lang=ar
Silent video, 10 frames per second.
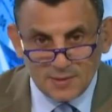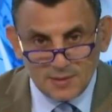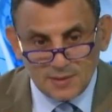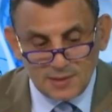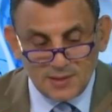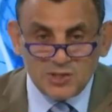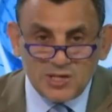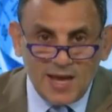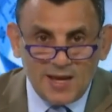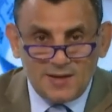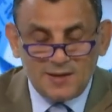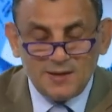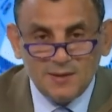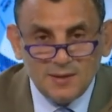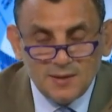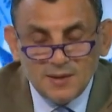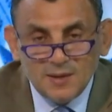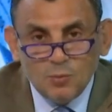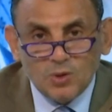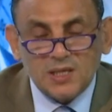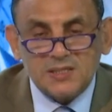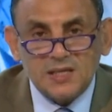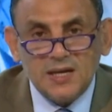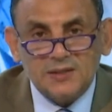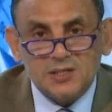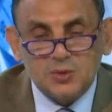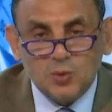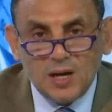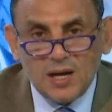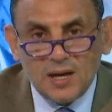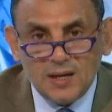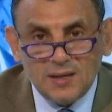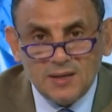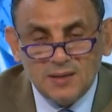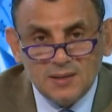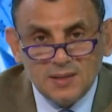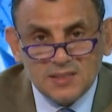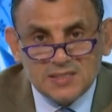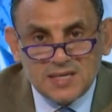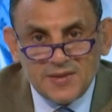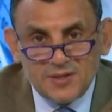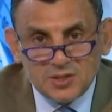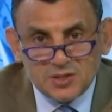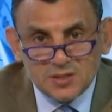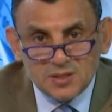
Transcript: يعني جاهل وتسأل هذا السؤال الساذج